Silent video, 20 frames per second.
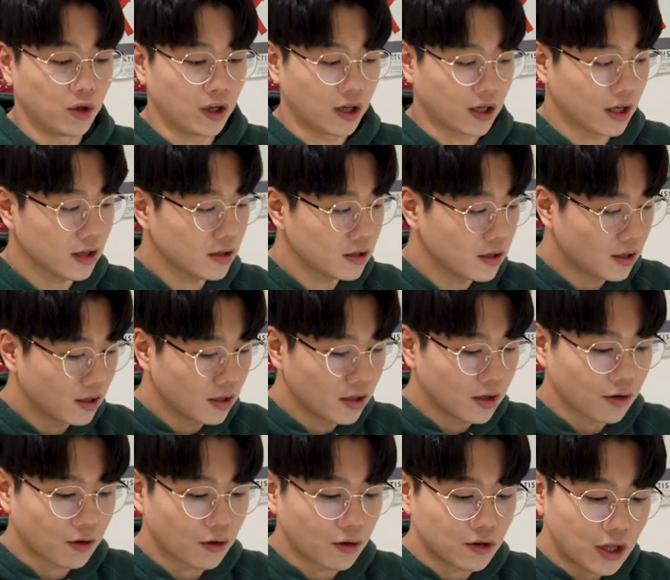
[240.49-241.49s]
보니까.
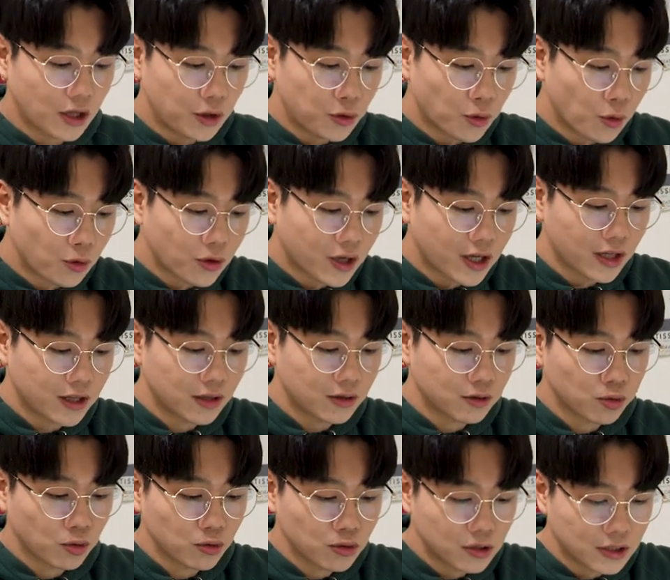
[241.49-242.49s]
그런데 이렇게
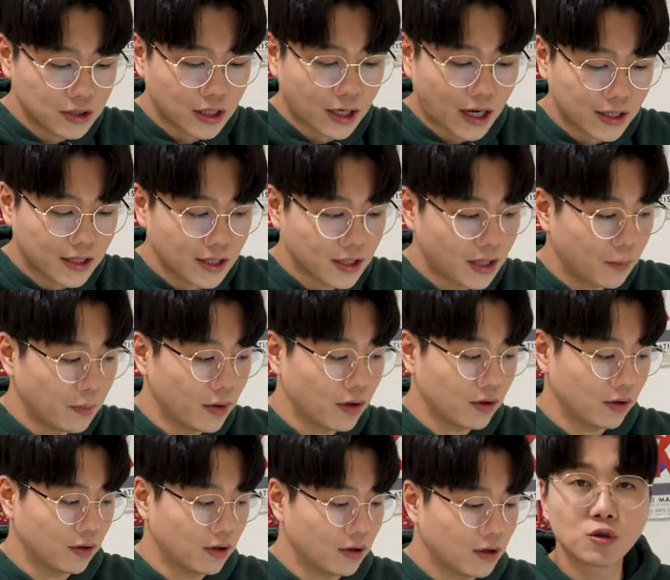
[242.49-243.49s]
손을 이제 갖다
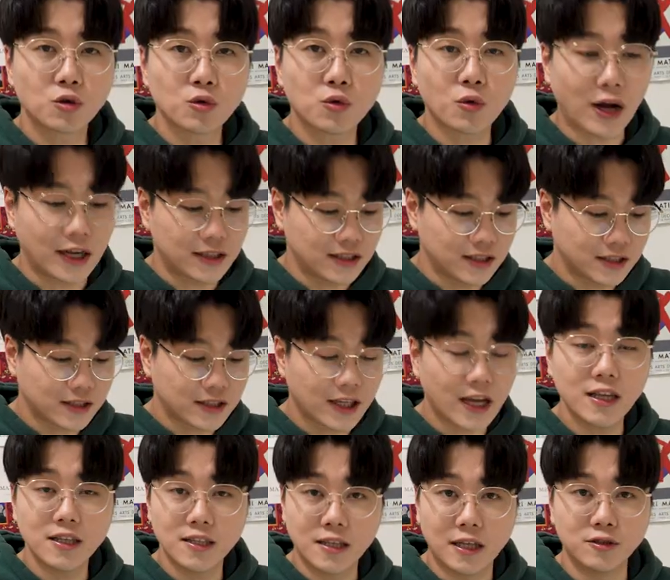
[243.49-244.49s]
대면 손도 같이
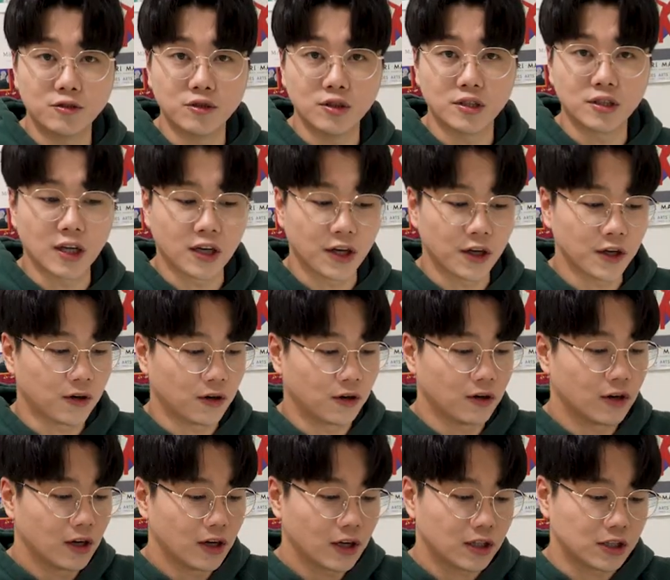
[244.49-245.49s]
스캔이 될 수 있잖아요.
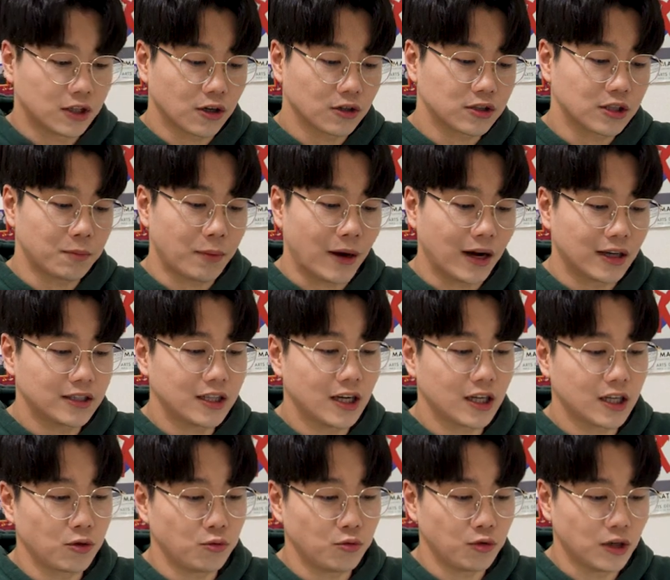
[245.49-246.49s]
그것을
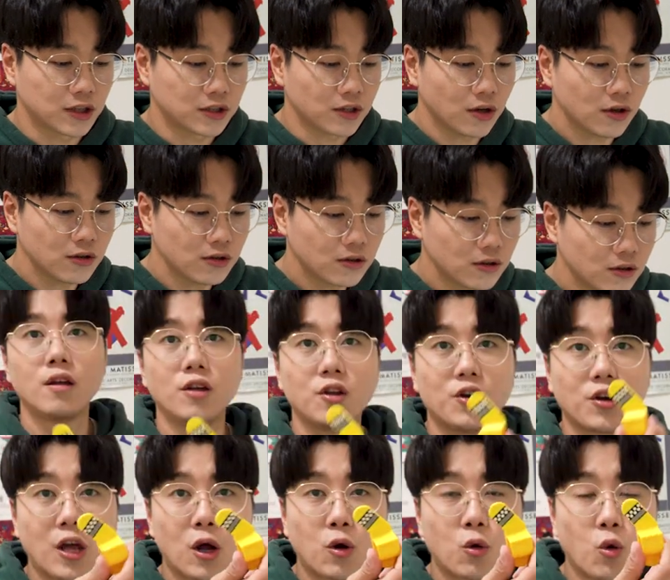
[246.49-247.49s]
방지하기 위해서
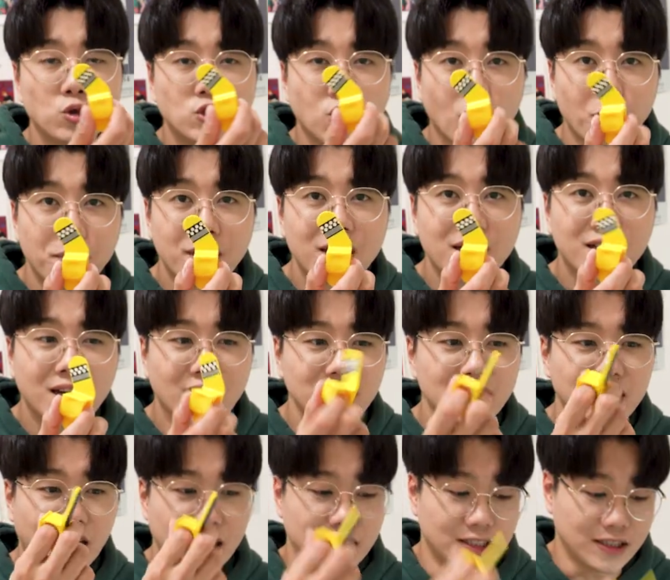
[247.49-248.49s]
이렇게 고정
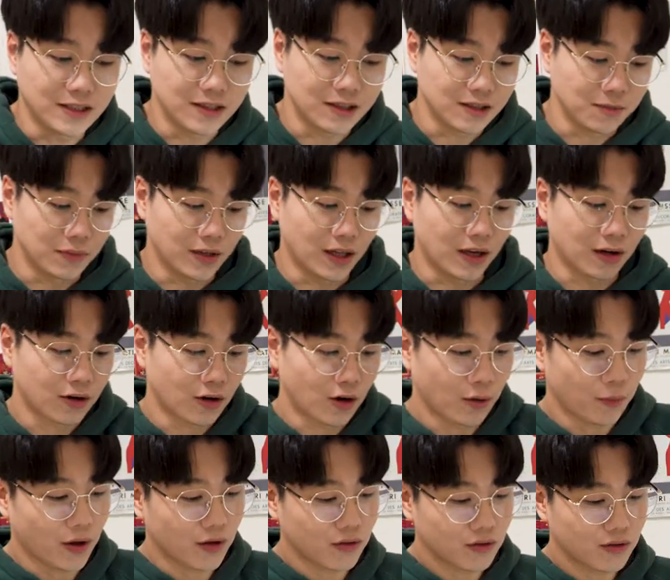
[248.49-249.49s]
핀까지 같이 있습니다
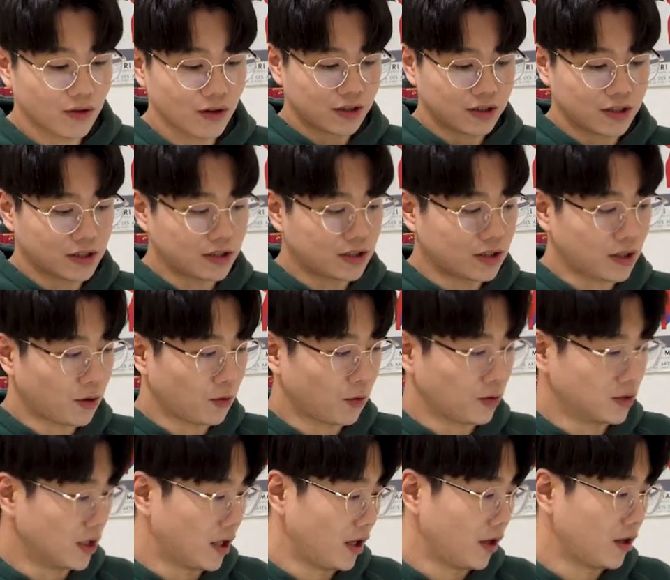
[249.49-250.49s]
그러면
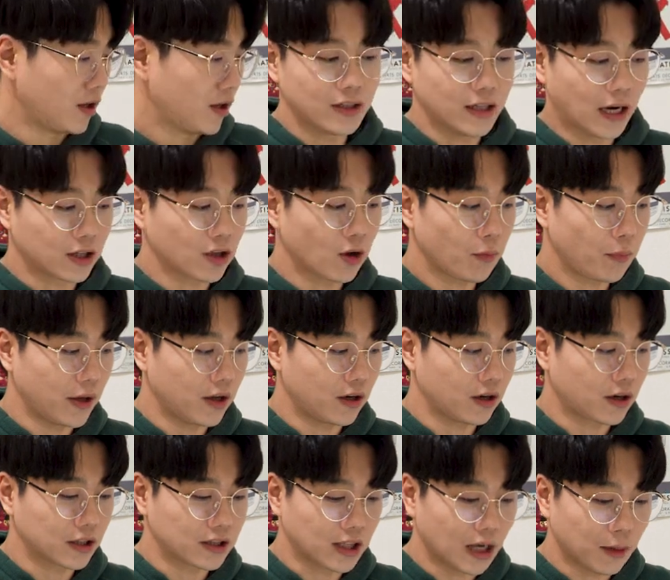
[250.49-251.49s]
실제로 이제 양옆에
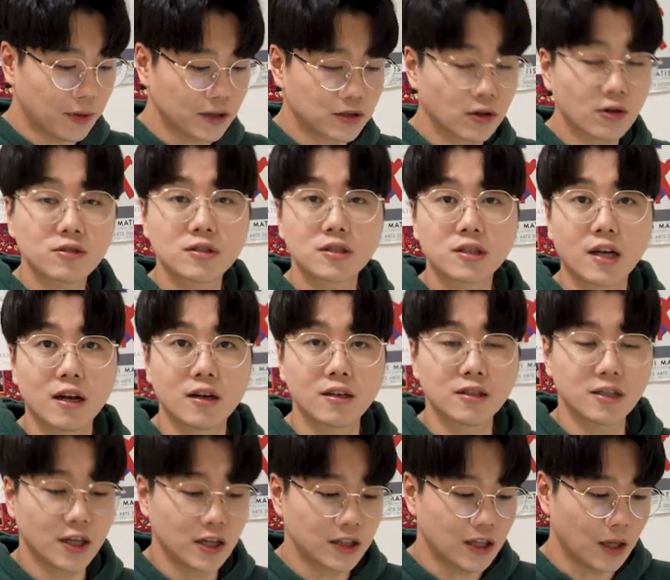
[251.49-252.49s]
이렇게 잡아서
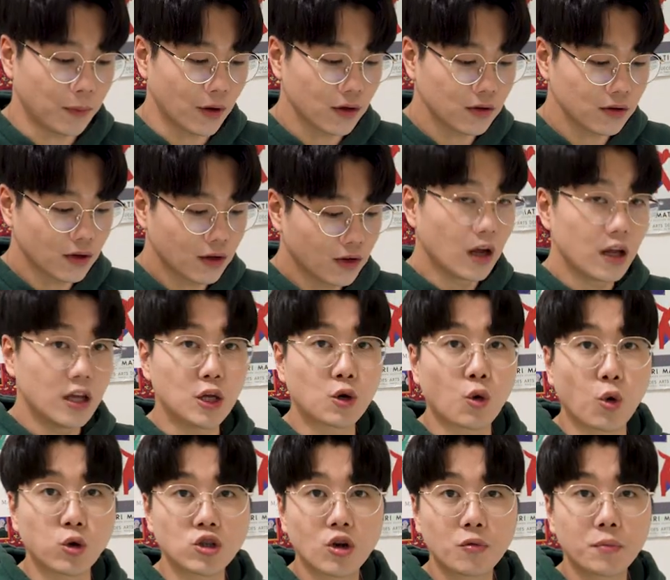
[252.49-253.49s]
스캔을 뜨게 되면 이
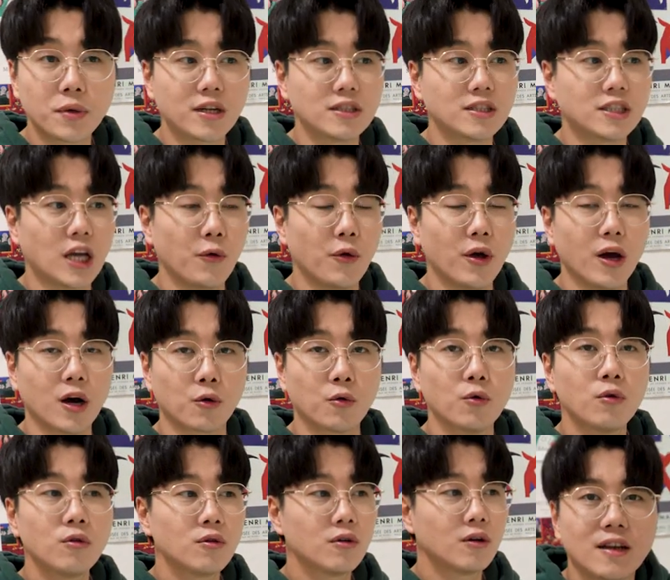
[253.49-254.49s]
고정 핀은
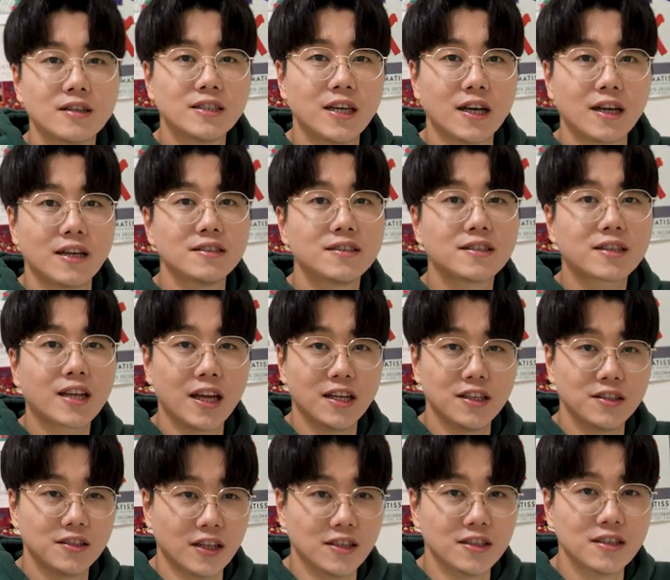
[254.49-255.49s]
제외하고 책이
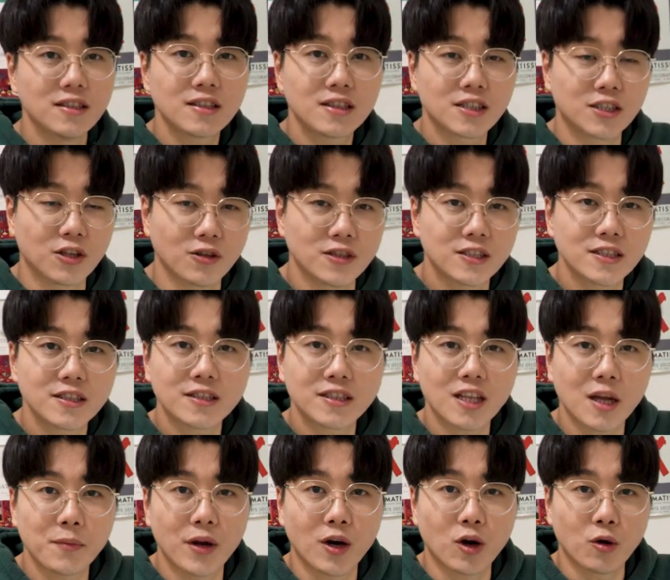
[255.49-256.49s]
스캔이 되는 그런
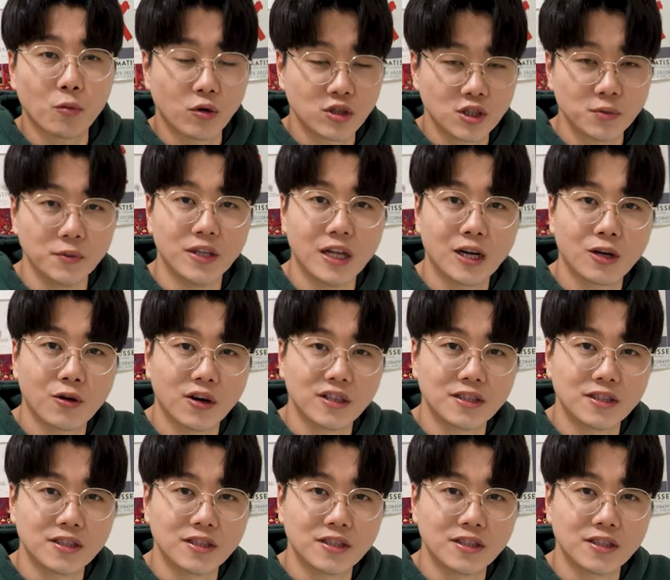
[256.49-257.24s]
시스템이라고 보시면 될 것